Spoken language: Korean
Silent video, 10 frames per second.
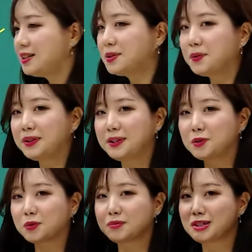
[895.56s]
이 스토리를
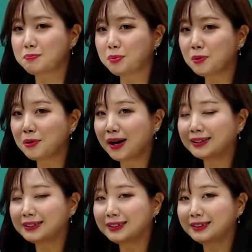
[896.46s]
조금
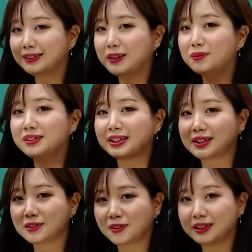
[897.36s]
스포하는 내용들이
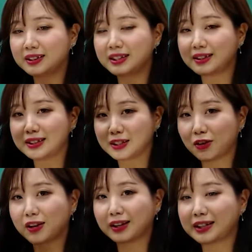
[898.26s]
들어있는
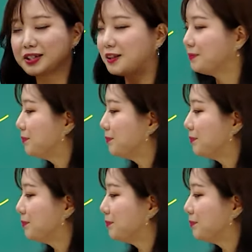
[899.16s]
경향이 있죠.